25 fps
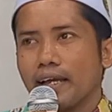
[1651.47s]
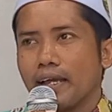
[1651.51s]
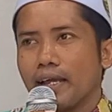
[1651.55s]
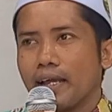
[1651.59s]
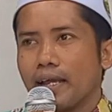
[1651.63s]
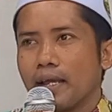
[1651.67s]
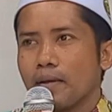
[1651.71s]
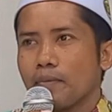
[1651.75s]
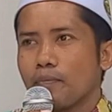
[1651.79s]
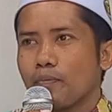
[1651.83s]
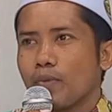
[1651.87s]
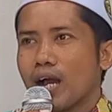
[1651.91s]

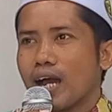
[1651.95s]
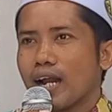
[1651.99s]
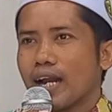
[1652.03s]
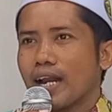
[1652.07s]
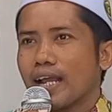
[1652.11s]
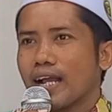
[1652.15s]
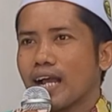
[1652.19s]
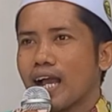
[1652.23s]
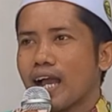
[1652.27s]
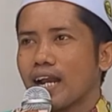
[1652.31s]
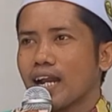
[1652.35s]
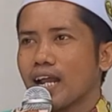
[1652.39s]
eh
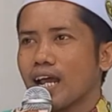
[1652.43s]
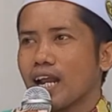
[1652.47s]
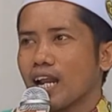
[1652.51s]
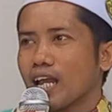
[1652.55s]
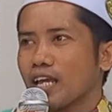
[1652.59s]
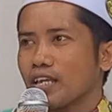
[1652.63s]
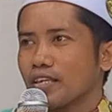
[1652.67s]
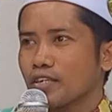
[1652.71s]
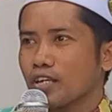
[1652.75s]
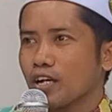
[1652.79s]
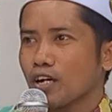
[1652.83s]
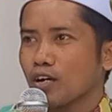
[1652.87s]
parengana
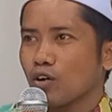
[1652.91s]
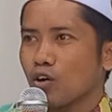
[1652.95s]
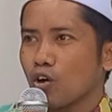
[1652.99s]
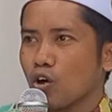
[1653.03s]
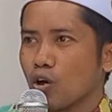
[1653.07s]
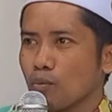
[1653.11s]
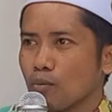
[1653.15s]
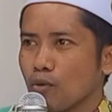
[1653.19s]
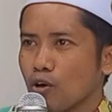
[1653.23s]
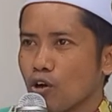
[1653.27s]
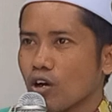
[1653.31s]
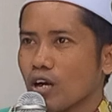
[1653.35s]
lancang
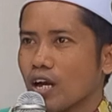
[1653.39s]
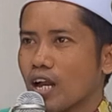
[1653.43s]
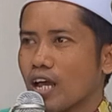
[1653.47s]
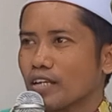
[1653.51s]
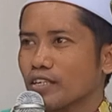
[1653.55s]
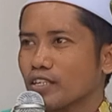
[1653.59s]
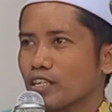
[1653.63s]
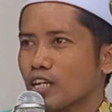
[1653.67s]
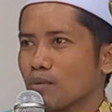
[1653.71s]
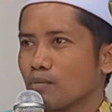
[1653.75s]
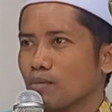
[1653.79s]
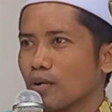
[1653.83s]
umur
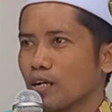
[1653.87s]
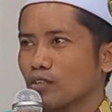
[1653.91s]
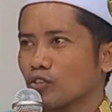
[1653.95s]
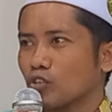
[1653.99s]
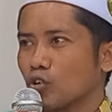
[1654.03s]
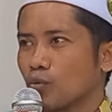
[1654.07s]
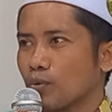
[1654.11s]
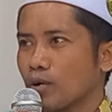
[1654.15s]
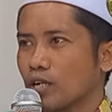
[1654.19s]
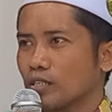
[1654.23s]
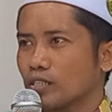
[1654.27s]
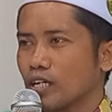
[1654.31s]
lancang
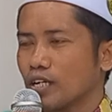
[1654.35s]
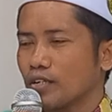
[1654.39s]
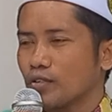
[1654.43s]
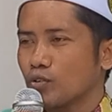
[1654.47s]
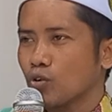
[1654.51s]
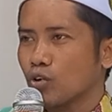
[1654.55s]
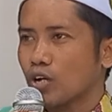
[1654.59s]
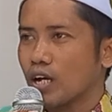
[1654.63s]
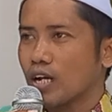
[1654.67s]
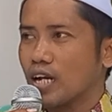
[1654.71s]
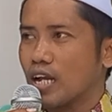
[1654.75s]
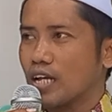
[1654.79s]
pertobatan
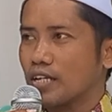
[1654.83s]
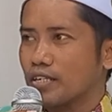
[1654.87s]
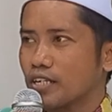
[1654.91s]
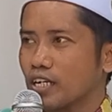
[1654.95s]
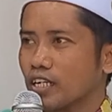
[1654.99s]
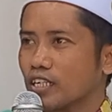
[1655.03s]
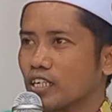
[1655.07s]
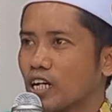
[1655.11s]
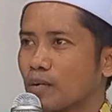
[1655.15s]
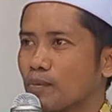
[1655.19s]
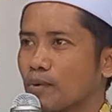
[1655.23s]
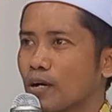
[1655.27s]
juga
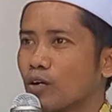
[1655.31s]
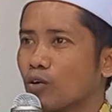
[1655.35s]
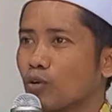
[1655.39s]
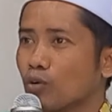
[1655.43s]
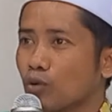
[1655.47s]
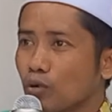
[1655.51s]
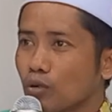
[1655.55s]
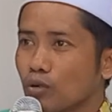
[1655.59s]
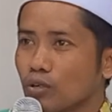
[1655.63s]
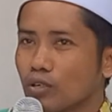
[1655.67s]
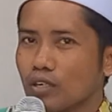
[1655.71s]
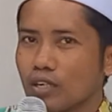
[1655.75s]
lancang
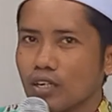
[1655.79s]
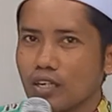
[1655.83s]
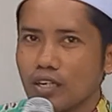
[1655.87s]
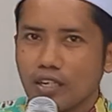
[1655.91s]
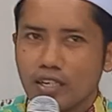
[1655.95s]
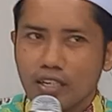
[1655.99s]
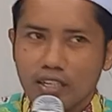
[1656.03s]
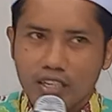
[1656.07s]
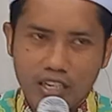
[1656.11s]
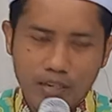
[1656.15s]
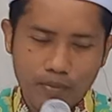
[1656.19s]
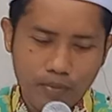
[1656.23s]
kabagu
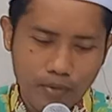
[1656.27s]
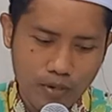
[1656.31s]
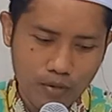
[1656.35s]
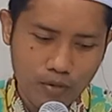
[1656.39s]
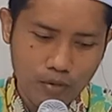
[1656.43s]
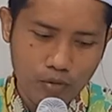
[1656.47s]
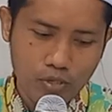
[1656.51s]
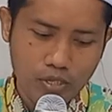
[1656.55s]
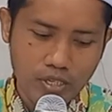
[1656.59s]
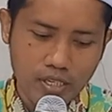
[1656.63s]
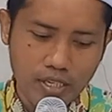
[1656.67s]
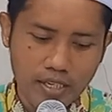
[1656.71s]

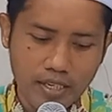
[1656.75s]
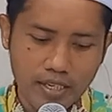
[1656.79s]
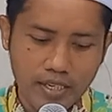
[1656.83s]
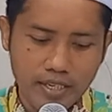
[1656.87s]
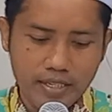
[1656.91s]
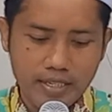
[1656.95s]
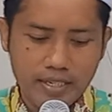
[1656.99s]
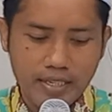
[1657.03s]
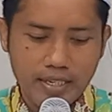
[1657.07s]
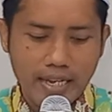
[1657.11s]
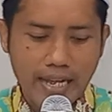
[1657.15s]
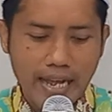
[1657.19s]
kabagusa
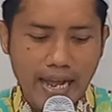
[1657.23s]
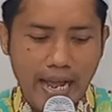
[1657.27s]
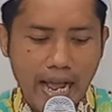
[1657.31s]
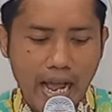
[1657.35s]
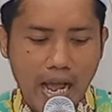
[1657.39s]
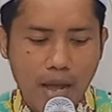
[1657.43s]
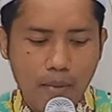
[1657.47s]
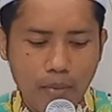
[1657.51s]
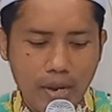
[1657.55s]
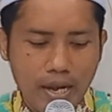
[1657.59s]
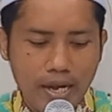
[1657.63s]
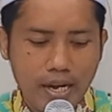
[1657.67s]

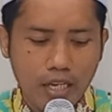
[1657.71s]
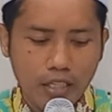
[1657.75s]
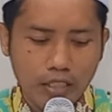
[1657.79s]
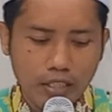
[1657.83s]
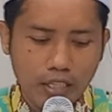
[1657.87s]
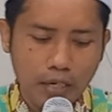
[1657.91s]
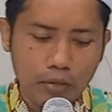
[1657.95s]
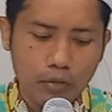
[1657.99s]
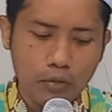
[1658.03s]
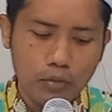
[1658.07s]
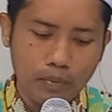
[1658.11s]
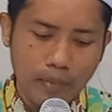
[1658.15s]
amin
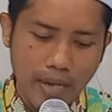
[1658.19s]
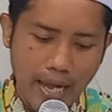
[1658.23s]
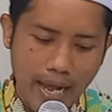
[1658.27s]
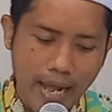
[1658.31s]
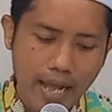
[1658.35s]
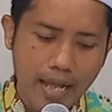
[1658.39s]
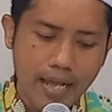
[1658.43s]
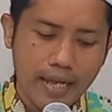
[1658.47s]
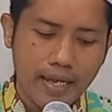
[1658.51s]
Allahumma